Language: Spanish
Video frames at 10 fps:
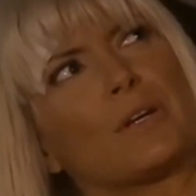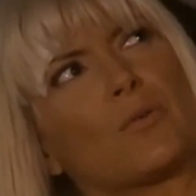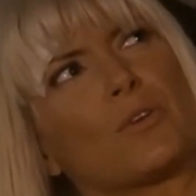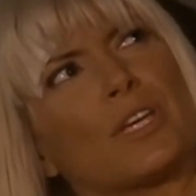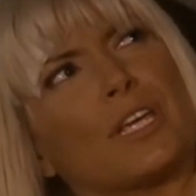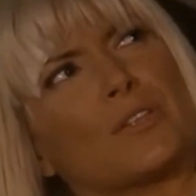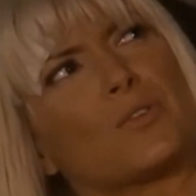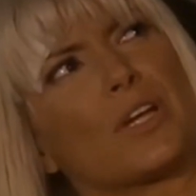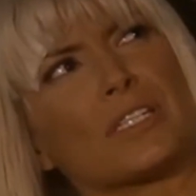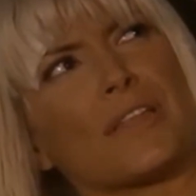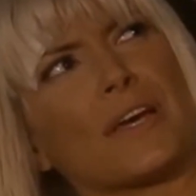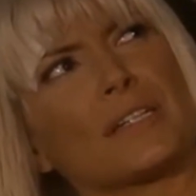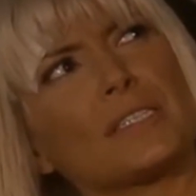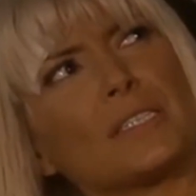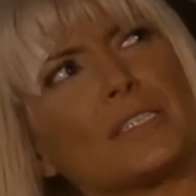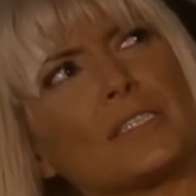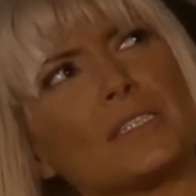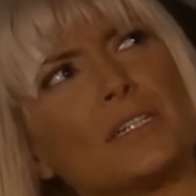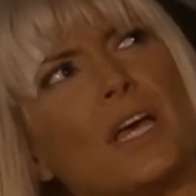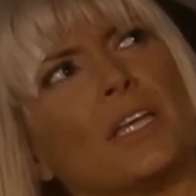a saber con quién estoy casada.
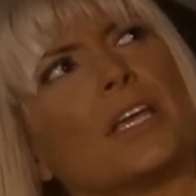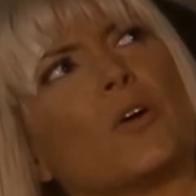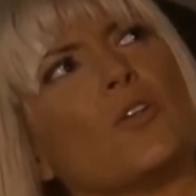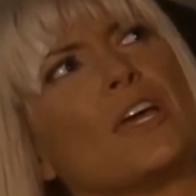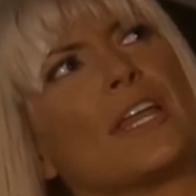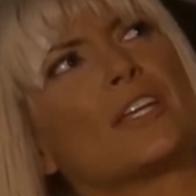Tengo